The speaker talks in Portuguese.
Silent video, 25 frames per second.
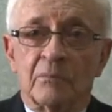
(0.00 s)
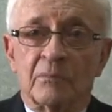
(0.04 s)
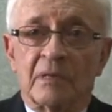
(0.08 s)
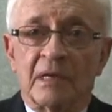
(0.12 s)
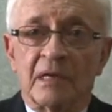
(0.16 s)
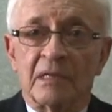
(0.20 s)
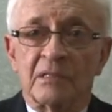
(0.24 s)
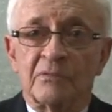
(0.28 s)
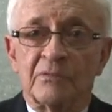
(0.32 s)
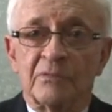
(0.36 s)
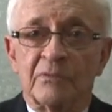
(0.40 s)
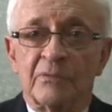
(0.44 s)

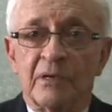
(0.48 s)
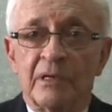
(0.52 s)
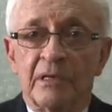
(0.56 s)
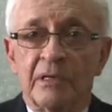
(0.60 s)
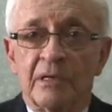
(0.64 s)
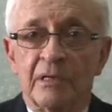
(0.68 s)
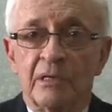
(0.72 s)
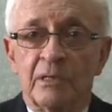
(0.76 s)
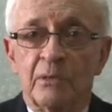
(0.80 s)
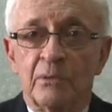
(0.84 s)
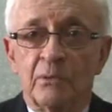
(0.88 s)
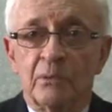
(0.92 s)

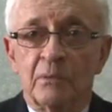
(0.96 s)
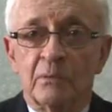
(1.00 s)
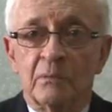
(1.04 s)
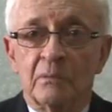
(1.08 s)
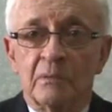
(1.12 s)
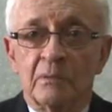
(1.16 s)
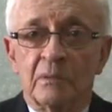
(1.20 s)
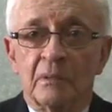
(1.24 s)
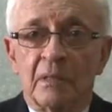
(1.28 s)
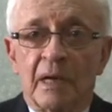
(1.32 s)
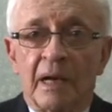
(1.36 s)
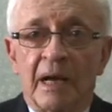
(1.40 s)
transferiu
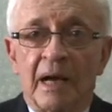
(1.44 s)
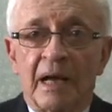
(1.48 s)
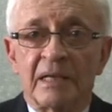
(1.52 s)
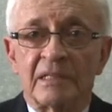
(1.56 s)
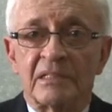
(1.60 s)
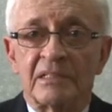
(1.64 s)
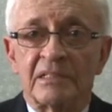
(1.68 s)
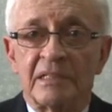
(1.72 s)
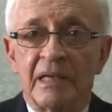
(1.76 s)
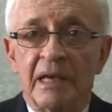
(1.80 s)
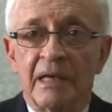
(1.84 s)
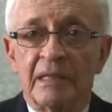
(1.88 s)

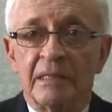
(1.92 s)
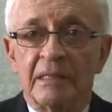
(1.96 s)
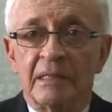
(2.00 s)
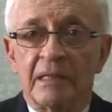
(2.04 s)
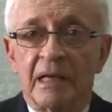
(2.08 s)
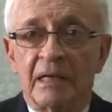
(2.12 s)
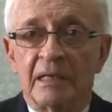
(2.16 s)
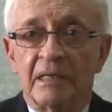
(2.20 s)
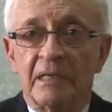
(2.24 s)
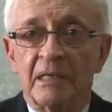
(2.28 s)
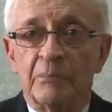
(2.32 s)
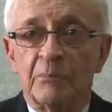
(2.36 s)
a sede
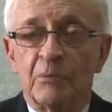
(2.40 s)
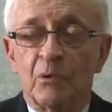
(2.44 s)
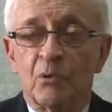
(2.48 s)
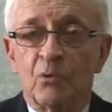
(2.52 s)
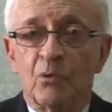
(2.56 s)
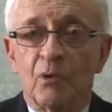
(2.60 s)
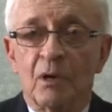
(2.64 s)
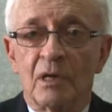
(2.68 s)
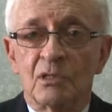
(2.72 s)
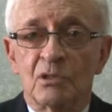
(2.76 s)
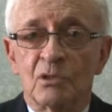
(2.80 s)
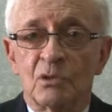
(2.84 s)
daqui para
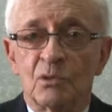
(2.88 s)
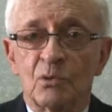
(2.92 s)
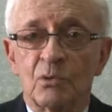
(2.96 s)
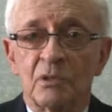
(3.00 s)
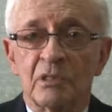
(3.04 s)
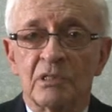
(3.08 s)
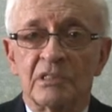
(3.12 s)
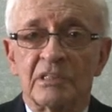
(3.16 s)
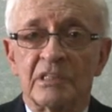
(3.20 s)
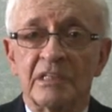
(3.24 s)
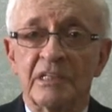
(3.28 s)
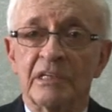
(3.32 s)

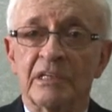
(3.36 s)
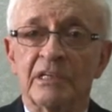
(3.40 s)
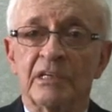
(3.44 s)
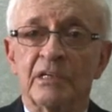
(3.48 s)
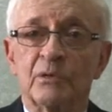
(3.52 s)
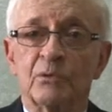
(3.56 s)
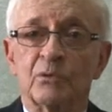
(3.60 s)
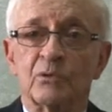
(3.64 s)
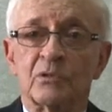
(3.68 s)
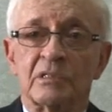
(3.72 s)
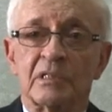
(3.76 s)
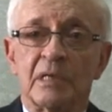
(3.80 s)
Uruaçu,
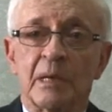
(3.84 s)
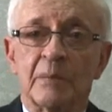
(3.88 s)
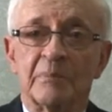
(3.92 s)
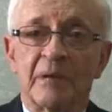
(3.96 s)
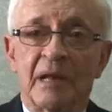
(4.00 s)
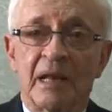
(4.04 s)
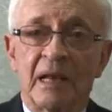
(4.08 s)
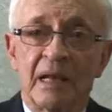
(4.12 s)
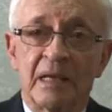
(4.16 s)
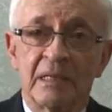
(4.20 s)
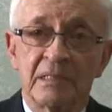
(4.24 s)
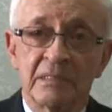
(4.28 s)
extinguiu-se a
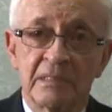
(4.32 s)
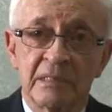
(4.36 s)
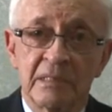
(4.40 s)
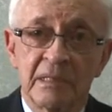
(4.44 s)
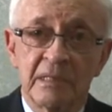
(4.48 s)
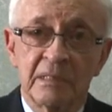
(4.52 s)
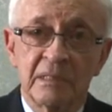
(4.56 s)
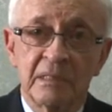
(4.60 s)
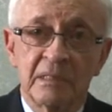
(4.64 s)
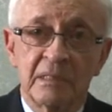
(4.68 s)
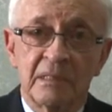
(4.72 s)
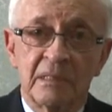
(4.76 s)

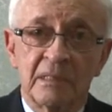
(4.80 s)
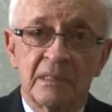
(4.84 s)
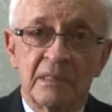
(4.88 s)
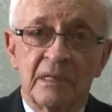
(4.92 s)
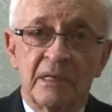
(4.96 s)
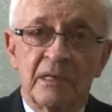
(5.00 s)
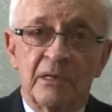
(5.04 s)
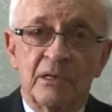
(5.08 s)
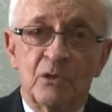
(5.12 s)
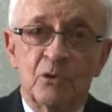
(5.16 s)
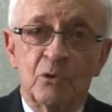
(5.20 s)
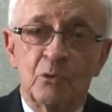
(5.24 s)
prelazia
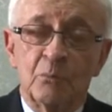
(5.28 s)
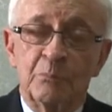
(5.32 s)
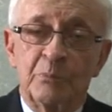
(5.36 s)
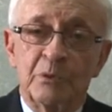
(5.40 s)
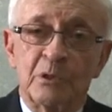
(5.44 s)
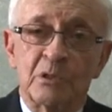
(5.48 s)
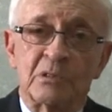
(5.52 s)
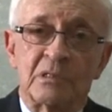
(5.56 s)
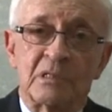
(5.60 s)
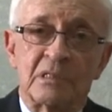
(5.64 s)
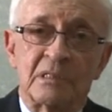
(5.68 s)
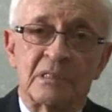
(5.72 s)
e o
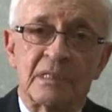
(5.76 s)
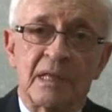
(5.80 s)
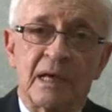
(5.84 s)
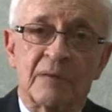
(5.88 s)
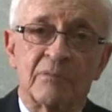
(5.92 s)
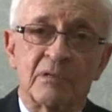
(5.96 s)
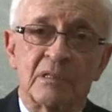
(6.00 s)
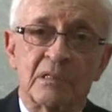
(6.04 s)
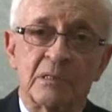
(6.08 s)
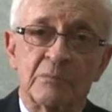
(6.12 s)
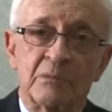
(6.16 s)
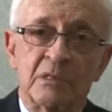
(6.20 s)
bispo que
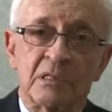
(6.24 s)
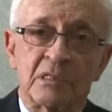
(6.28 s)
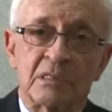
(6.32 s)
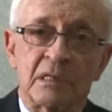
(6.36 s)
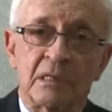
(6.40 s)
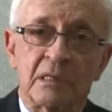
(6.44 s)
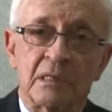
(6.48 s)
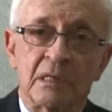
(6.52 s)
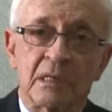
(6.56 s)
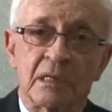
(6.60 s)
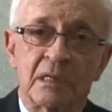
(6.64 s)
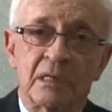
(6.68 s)
estava
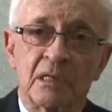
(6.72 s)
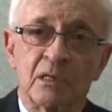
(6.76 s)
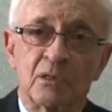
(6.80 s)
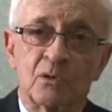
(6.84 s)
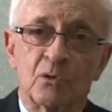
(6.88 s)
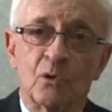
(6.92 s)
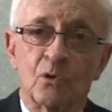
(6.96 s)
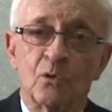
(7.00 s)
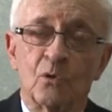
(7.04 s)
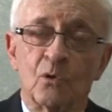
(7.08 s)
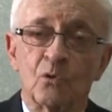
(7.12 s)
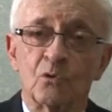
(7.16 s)
administrando aqui
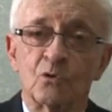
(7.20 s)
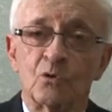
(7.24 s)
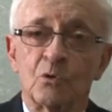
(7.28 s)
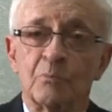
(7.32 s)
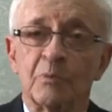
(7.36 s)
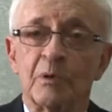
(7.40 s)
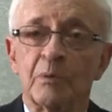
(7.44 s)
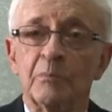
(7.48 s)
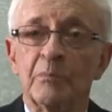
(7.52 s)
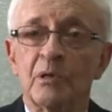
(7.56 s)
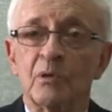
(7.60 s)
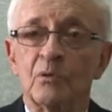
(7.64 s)
tornou-se
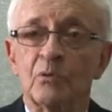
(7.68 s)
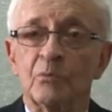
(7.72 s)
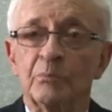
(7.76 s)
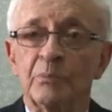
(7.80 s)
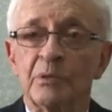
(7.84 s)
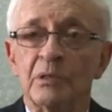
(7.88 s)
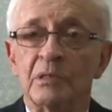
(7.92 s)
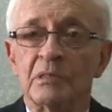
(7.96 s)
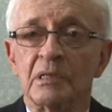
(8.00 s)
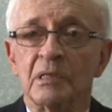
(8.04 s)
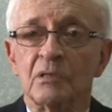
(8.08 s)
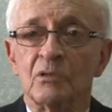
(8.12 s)
o primeiro
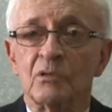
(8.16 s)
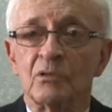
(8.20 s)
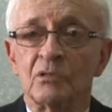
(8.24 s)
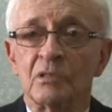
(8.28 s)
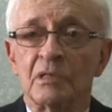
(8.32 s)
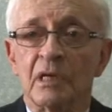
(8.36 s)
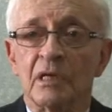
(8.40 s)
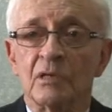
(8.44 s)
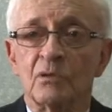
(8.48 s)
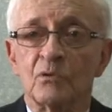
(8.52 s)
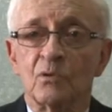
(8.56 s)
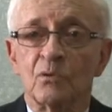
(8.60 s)
bispo da
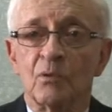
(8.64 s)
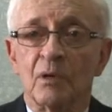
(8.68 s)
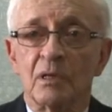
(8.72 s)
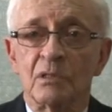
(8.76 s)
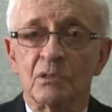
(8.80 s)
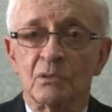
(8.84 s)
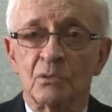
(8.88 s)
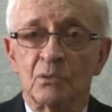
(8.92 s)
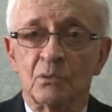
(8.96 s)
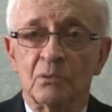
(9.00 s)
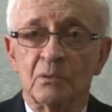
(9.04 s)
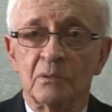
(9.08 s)
Diocese do
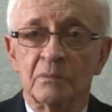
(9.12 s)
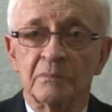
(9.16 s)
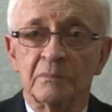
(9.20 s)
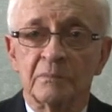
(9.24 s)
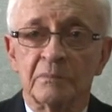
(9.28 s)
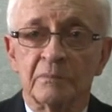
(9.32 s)
Uruaçu.